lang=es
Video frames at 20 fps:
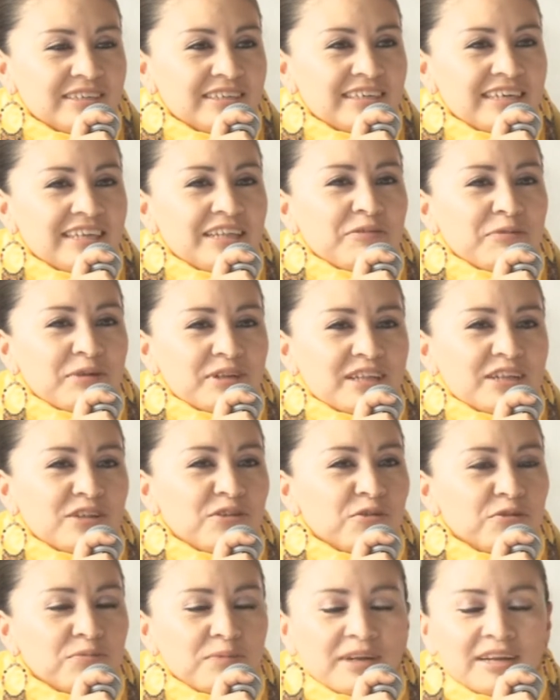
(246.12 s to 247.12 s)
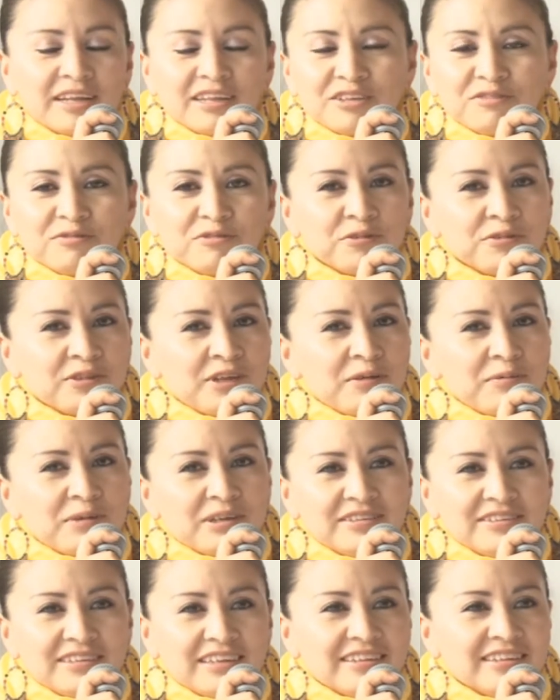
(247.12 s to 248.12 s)
que de verdad los van a disfrutar
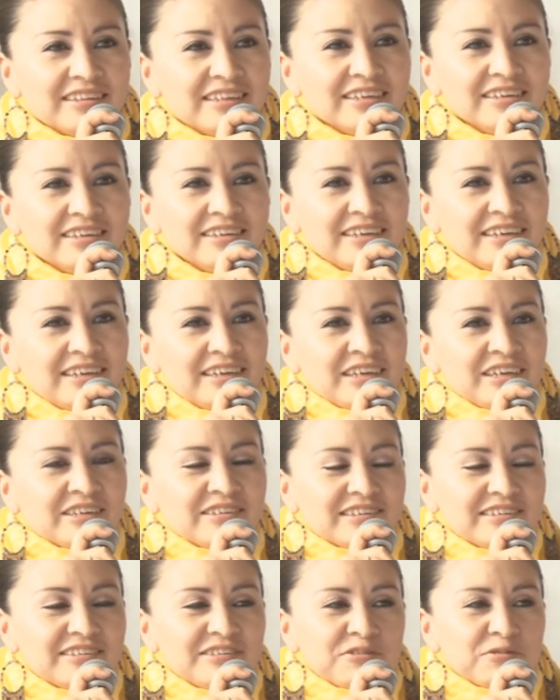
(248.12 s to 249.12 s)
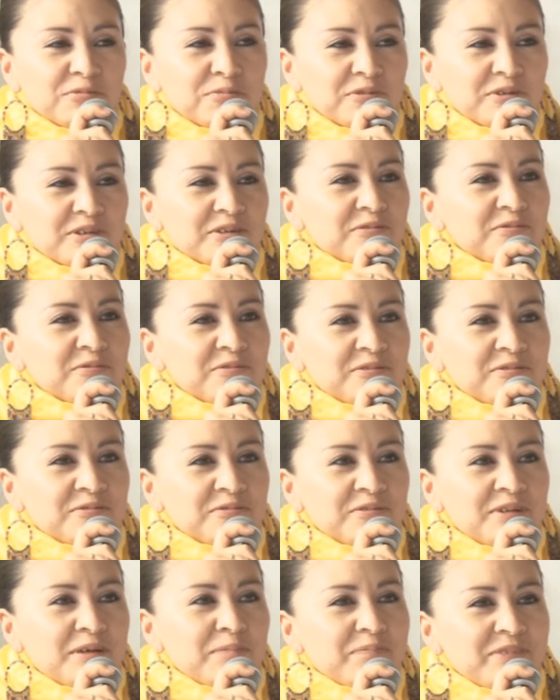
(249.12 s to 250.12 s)
bastante es así como que
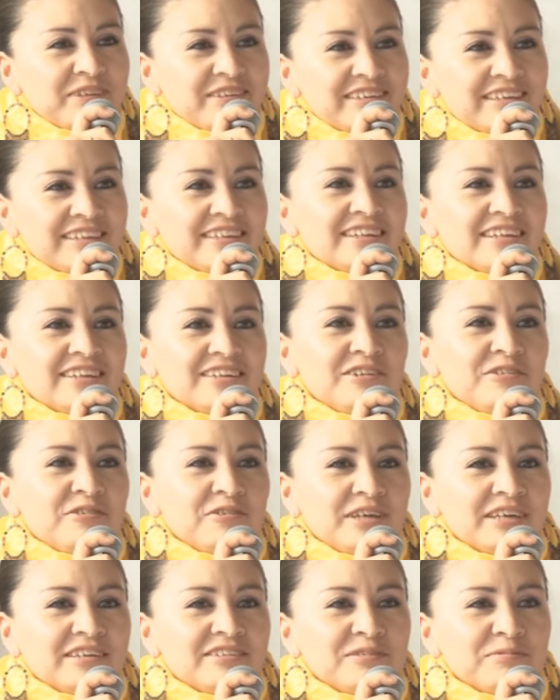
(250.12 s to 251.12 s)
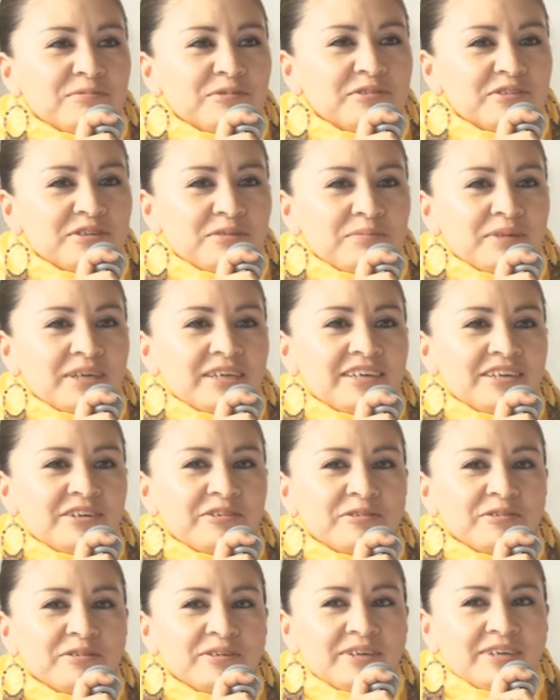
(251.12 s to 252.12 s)
una pizquita de lo que hacemos en
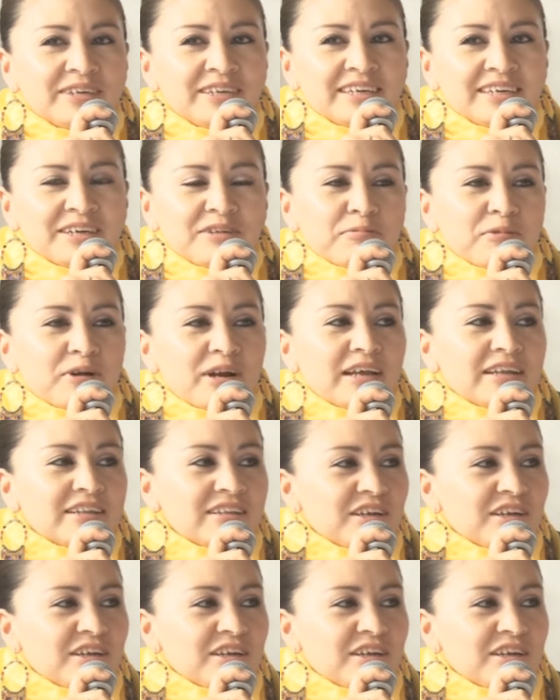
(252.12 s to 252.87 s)
México. Por ahí